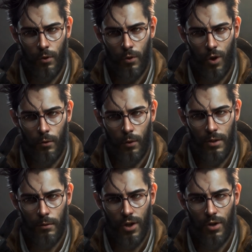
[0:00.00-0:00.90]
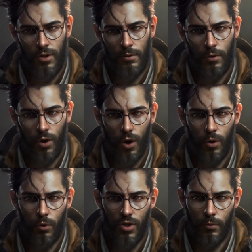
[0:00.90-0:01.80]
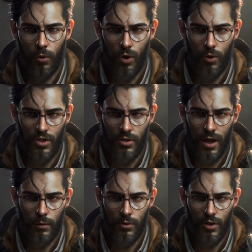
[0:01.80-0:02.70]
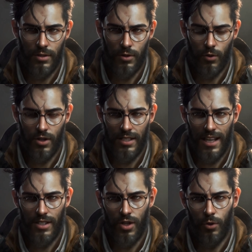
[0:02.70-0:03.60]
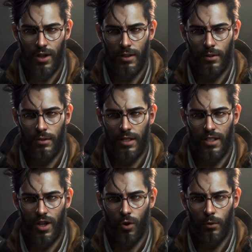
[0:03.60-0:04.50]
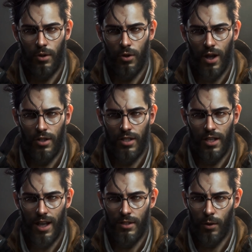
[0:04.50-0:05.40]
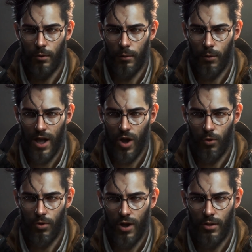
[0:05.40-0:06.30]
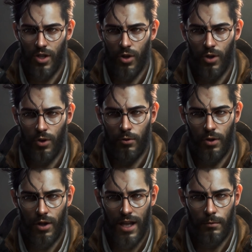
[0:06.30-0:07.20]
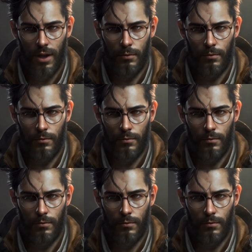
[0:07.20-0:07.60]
Un grupo de amigos, curiosos por conocer la verdad detrás de la historia, decidió aventurarse en la niebla para encontrar la ciudad fantasma.